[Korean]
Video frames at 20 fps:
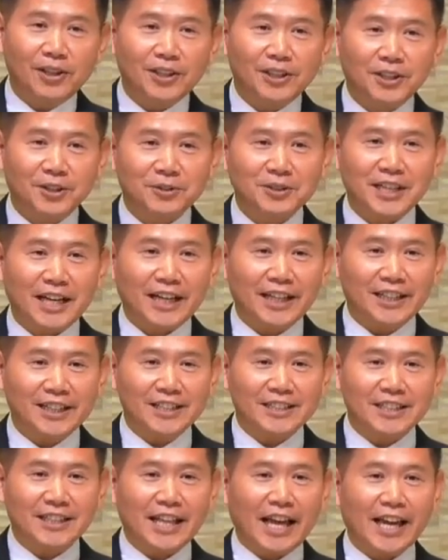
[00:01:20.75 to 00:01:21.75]
그리고 자기는
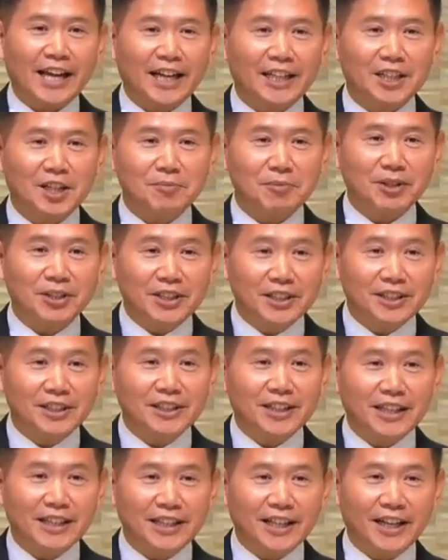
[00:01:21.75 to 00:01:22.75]
이제 나이가 들면
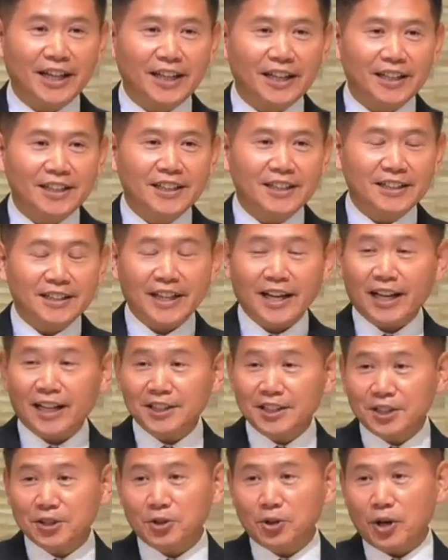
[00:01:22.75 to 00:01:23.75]
늙을 텐데 내가
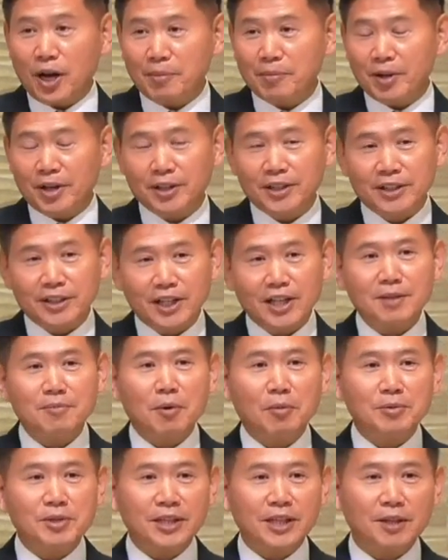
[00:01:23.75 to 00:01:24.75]
늙고 나면
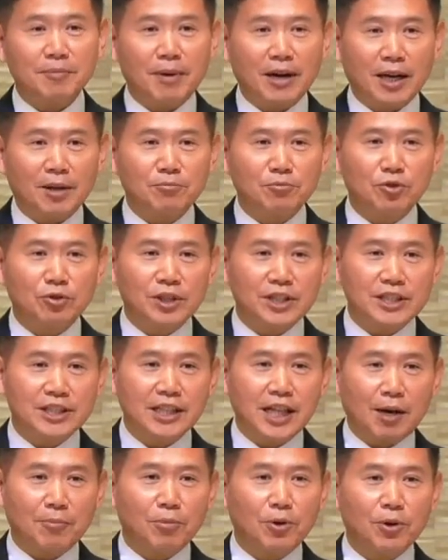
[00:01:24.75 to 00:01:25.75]
틀림없이 이 바람둥이
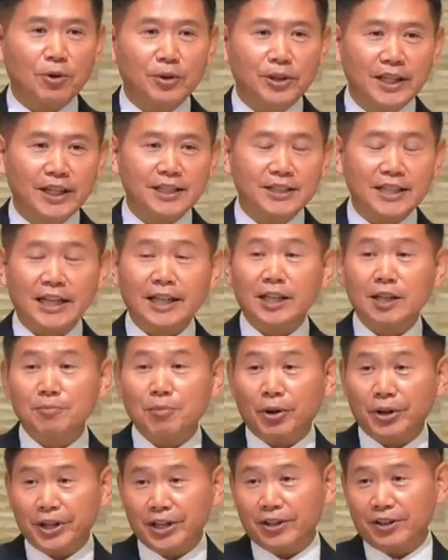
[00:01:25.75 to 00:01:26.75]
신 아폴론이 자기를
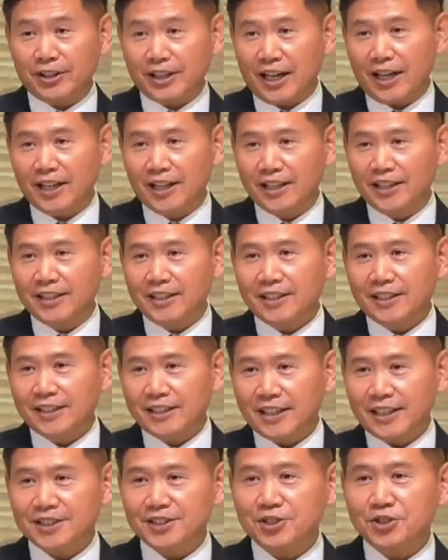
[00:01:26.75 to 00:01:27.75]
버릴 거다.
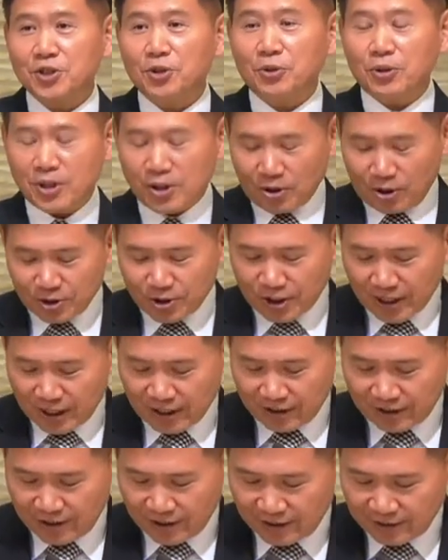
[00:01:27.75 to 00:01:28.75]
그래서 청혼을
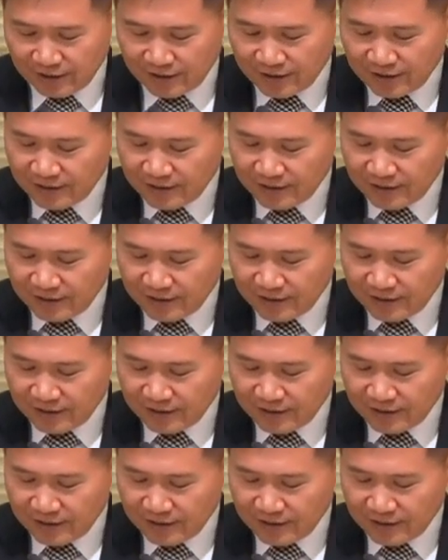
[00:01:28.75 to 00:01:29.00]
거절한 거예요.